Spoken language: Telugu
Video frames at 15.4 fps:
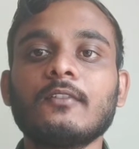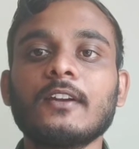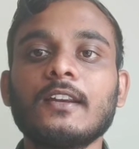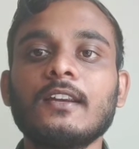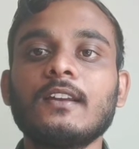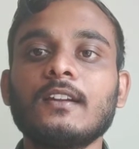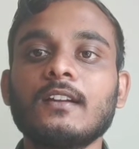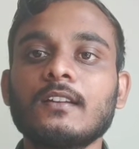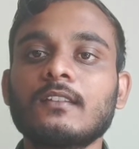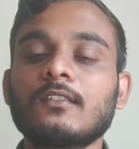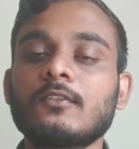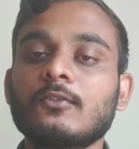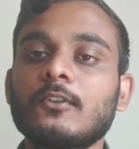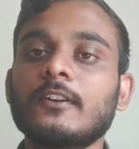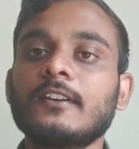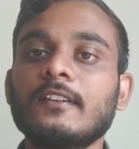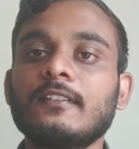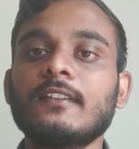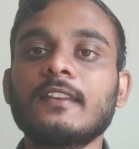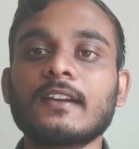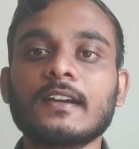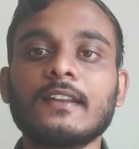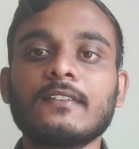వైల్ షార్ట్
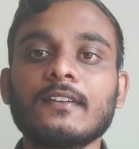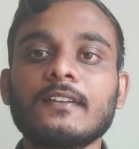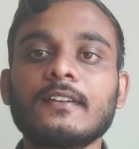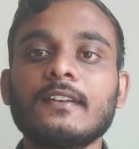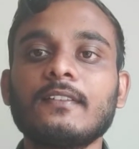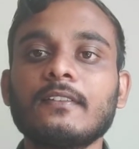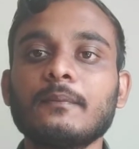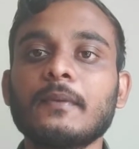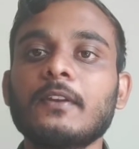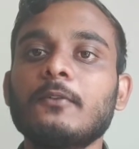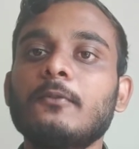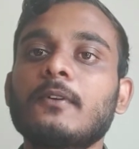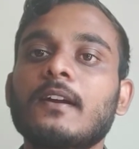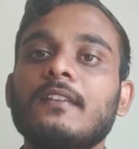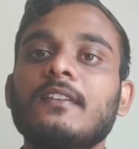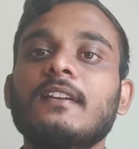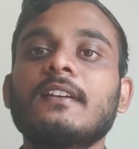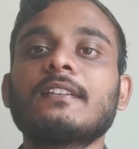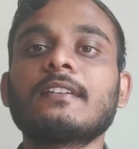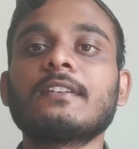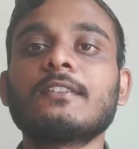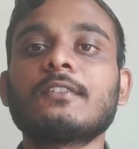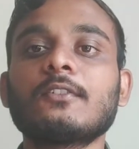లిస్ట్ కన్సల్టెన్సీ మీరు
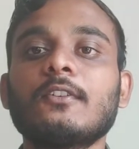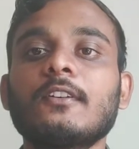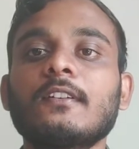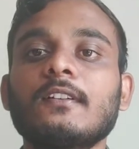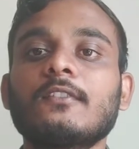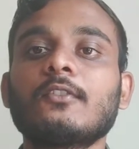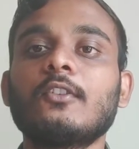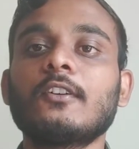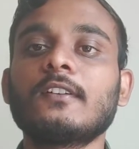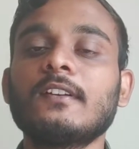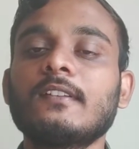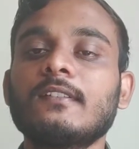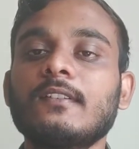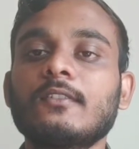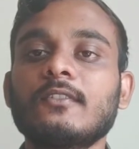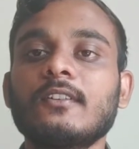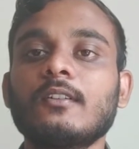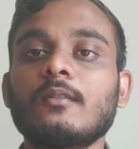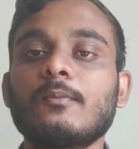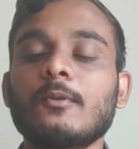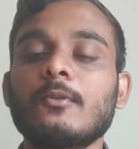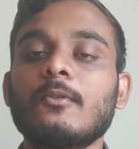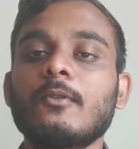కన్సల్టెన్సీ షార్ట్ షార్ట్ లిస్ట్
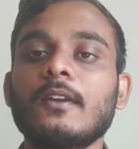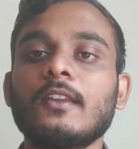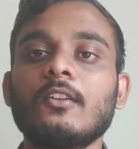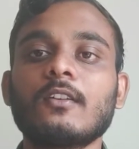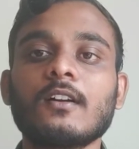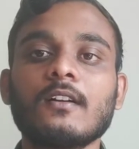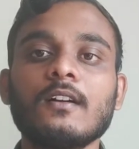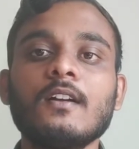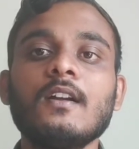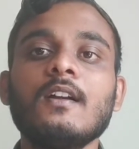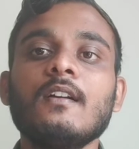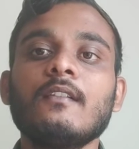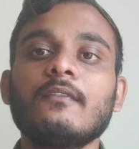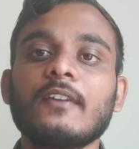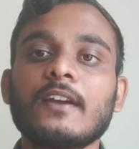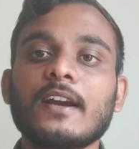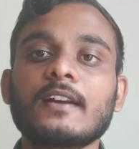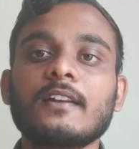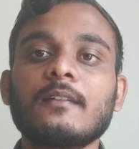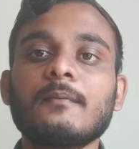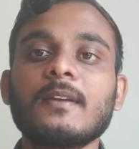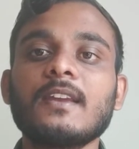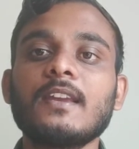చేసుకునేటప్పుడు ఇది ఒక
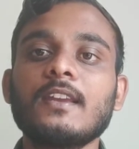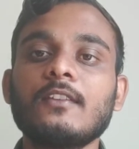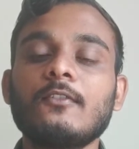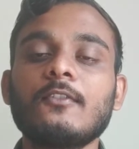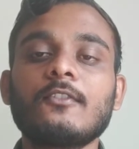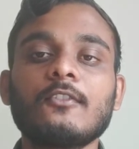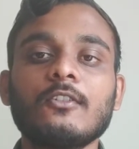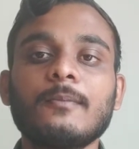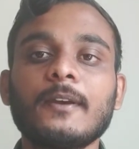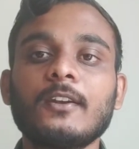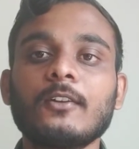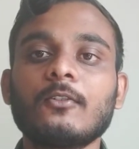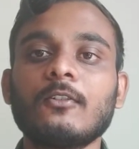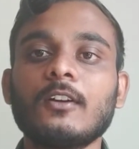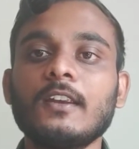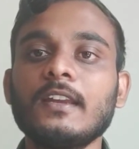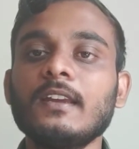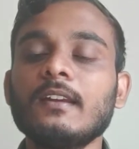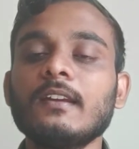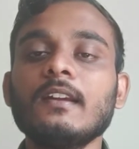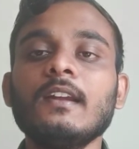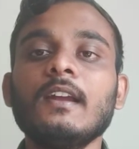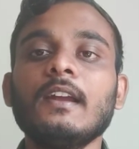ఫ్యాక్టర్ మీ దృష్టిలో పెట్టుకోవాలి
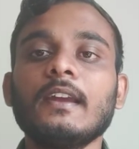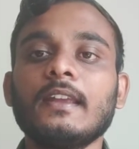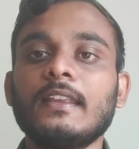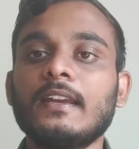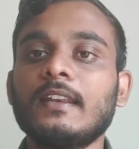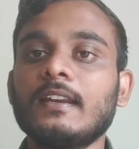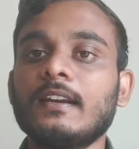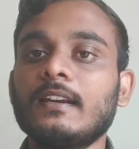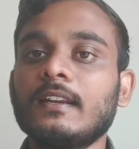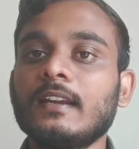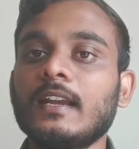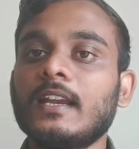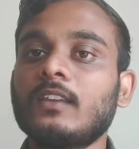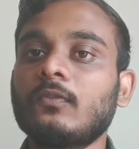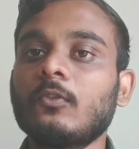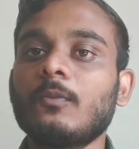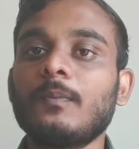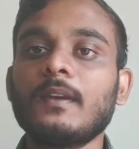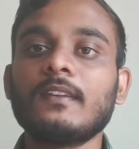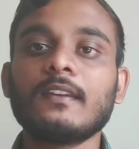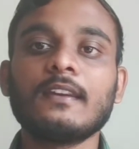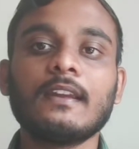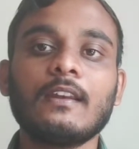ఇదేంటంటే
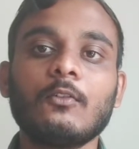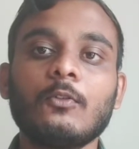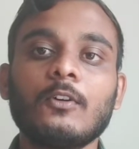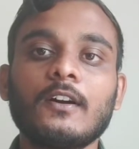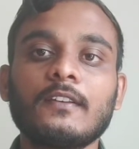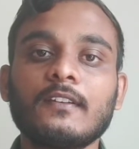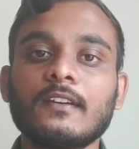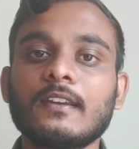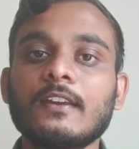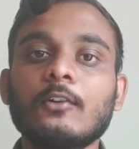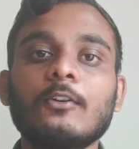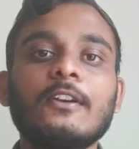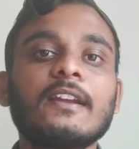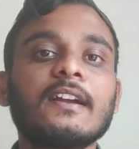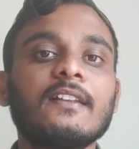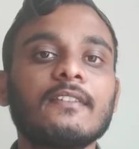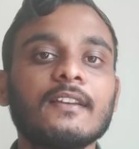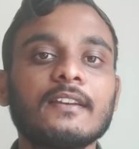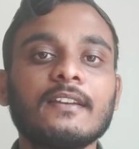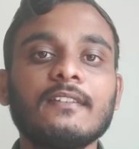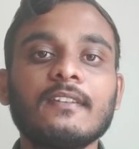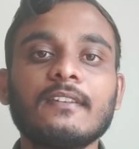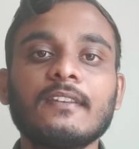ఎస్ఓపీస్ అండ్ ఎల్ఓఆర్ చెకింగ్ కొన్ని
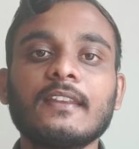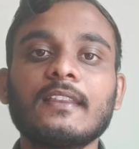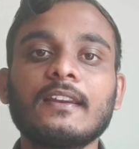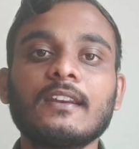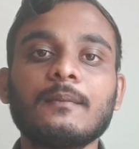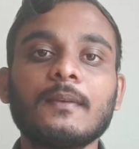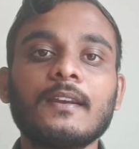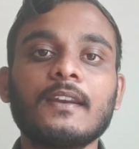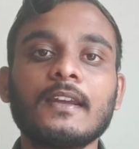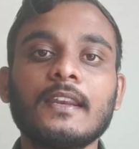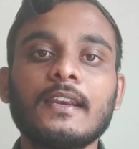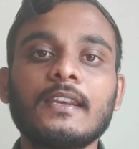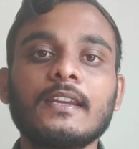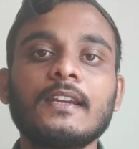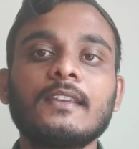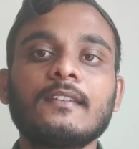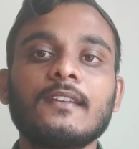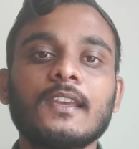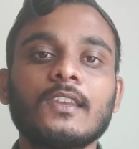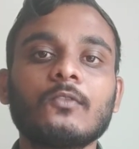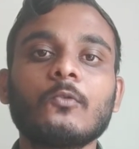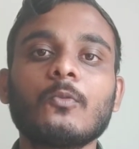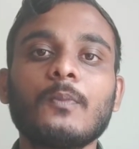కన్సల్టెన్సీస్ ఏంటంటే మీరు డైరెక్ట్గా ఇచ్చిన
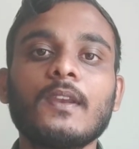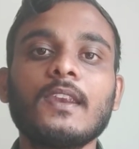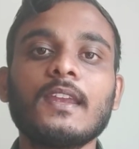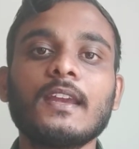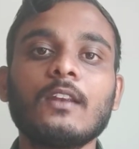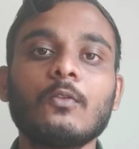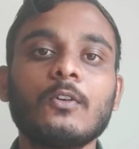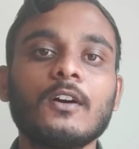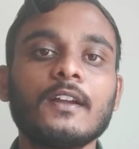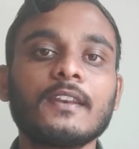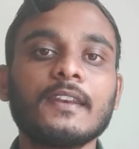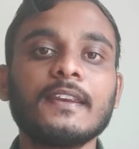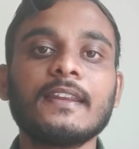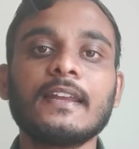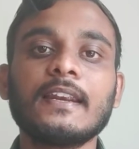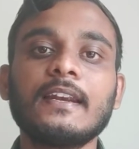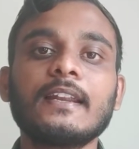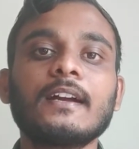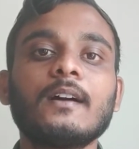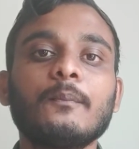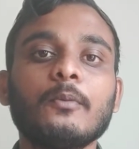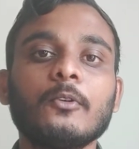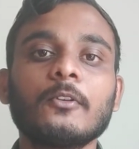ఎస్ఓపీని ఎల్ఓఆర్ని
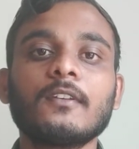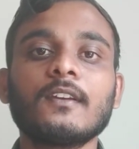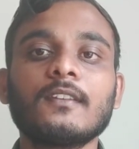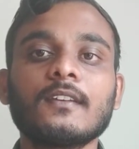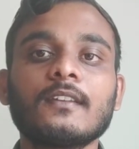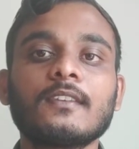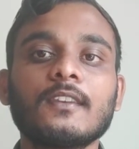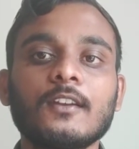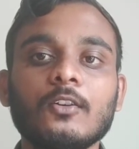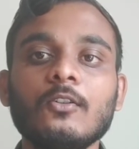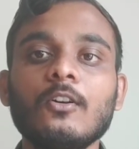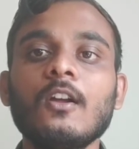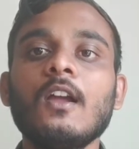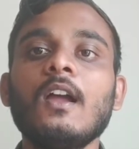డైరెక్ట్గా అప్లోడ్ చేసేస్తారు